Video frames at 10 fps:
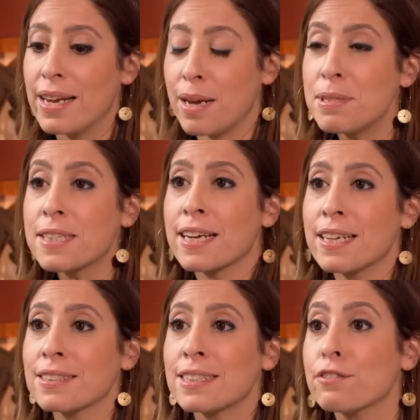La Petite
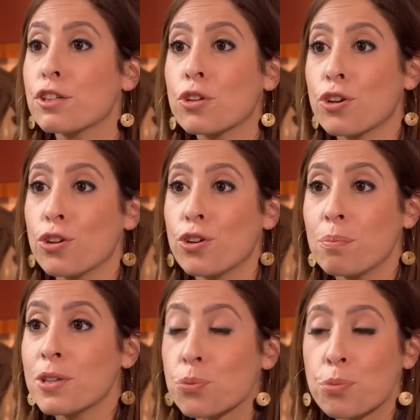Reine, c'est votre euh,
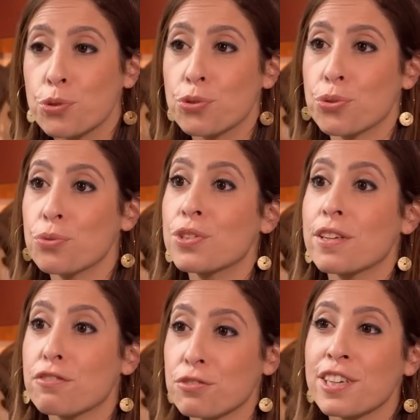maison de production que vous
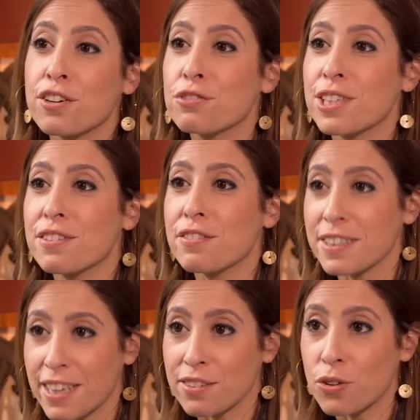avez fondée quand vous avez
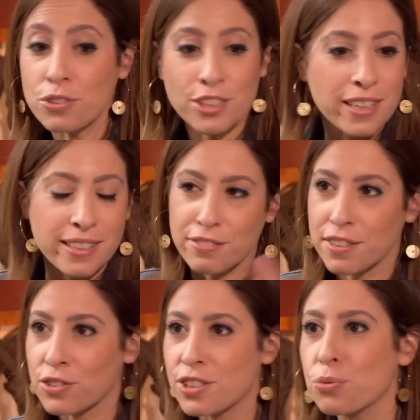24 ans. C'est elle qui a
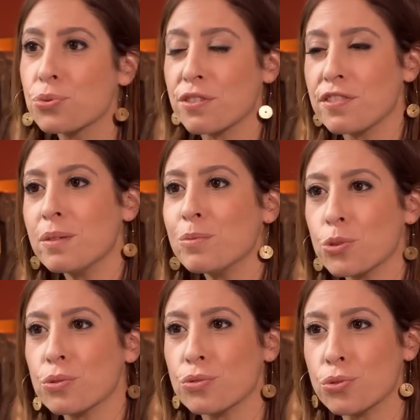financé tous ces films
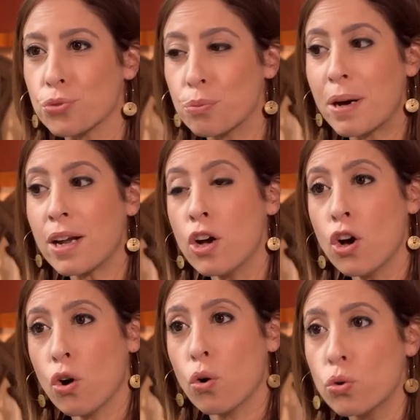dont, on parle.
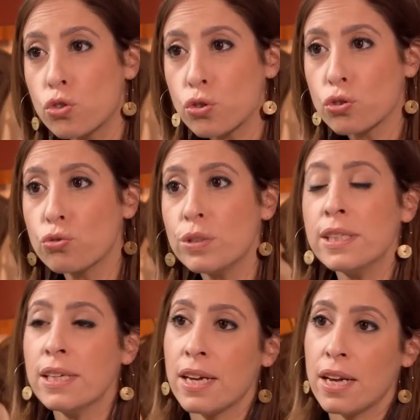
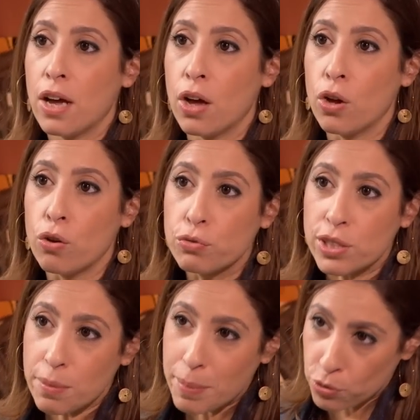Aujourd'hui, euh, vous
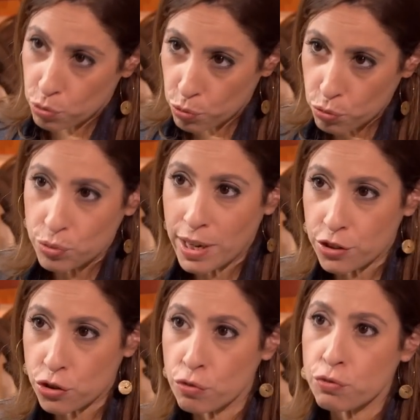avez perdu beaucoup
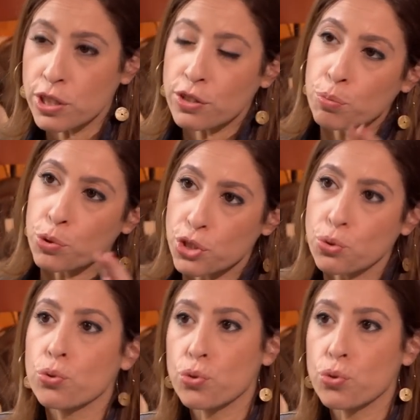d'argent, vous êtes en procédure de